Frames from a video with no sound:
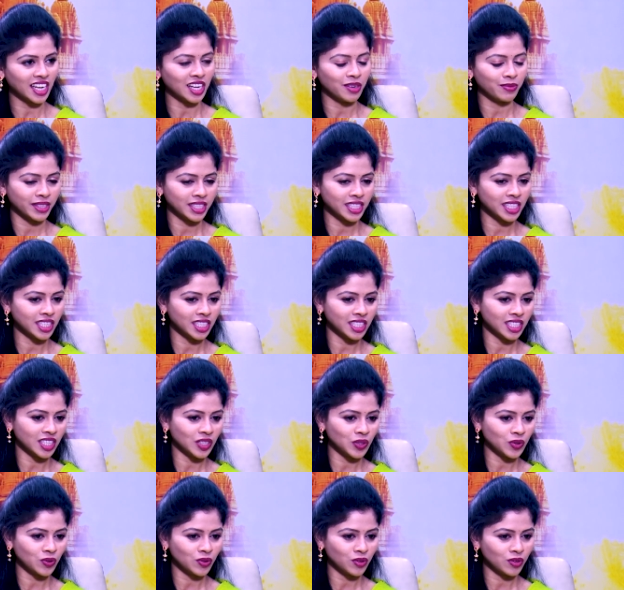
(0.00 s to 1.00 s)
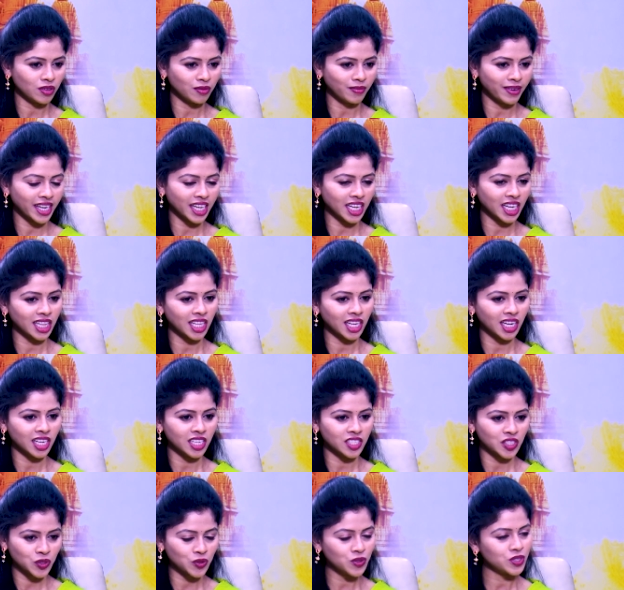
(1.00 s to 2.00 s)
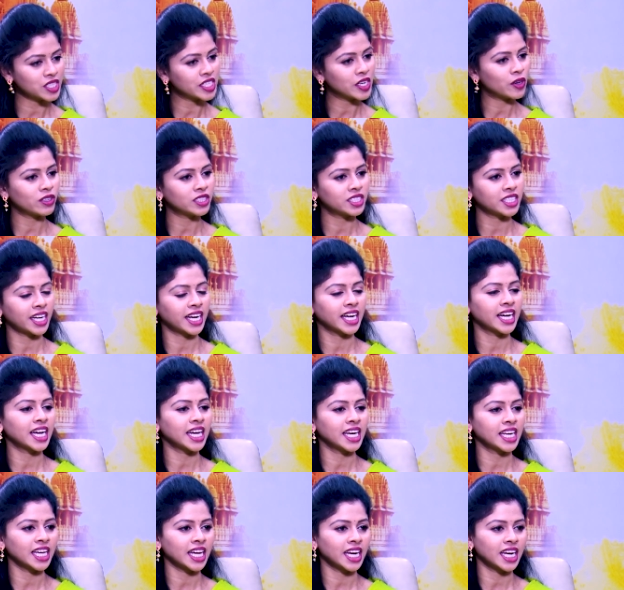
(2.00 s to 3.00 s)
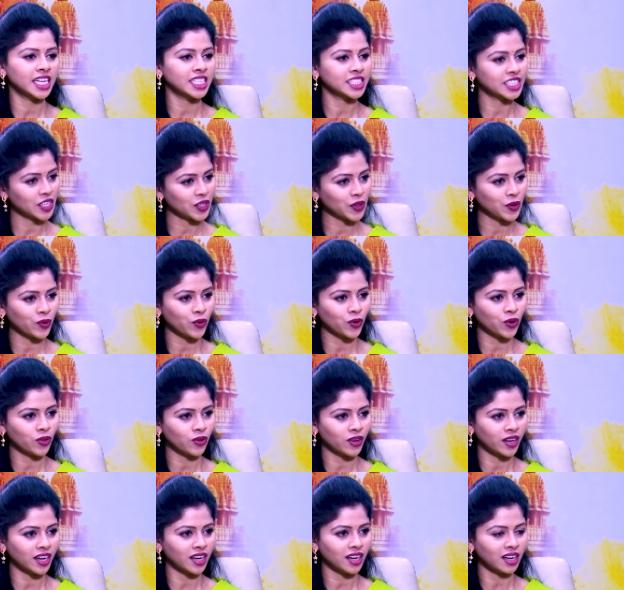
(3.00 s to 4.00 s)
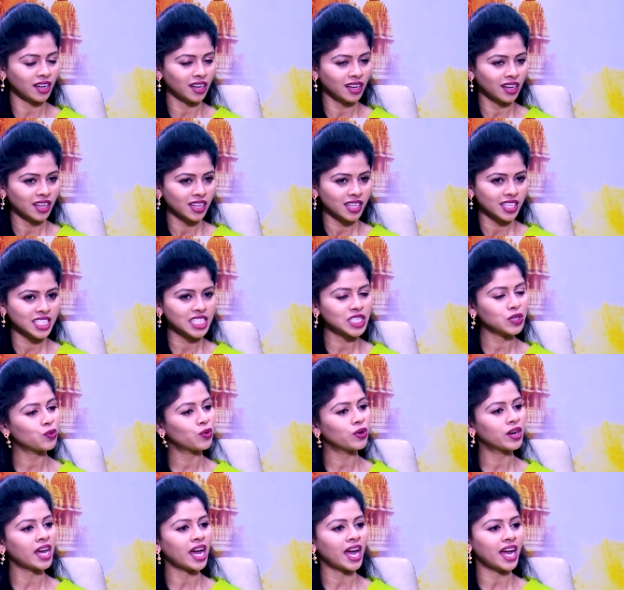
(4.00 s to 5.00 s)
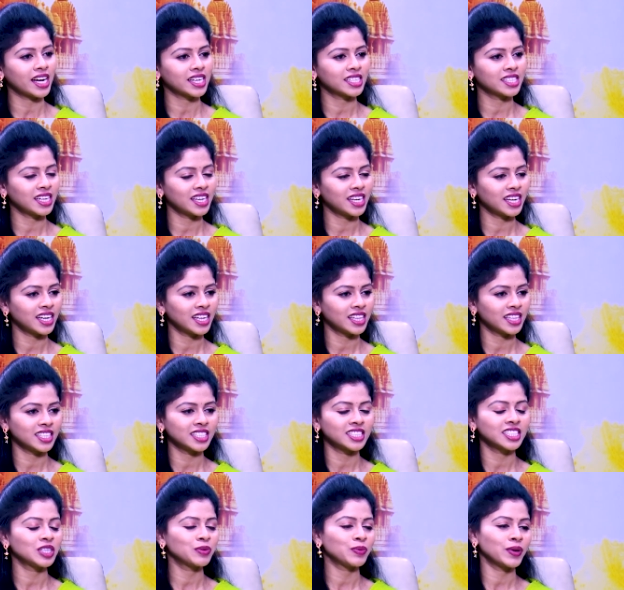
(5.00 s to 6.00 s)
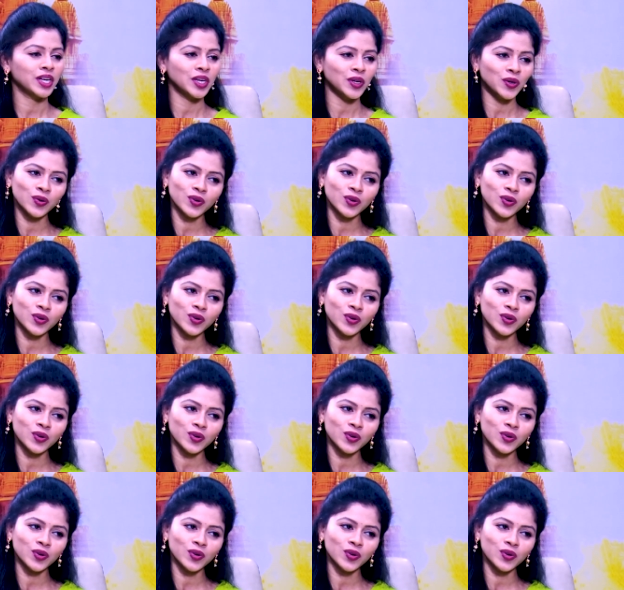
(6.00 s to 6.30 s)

చాలా మంది అంటారు మనకి ఏదైనా ఈ సృష్టిలో జరగాలి అన్న జరగకూడదు అన్న శివుని ఆజ్ఞ లేనిదే చీమైనా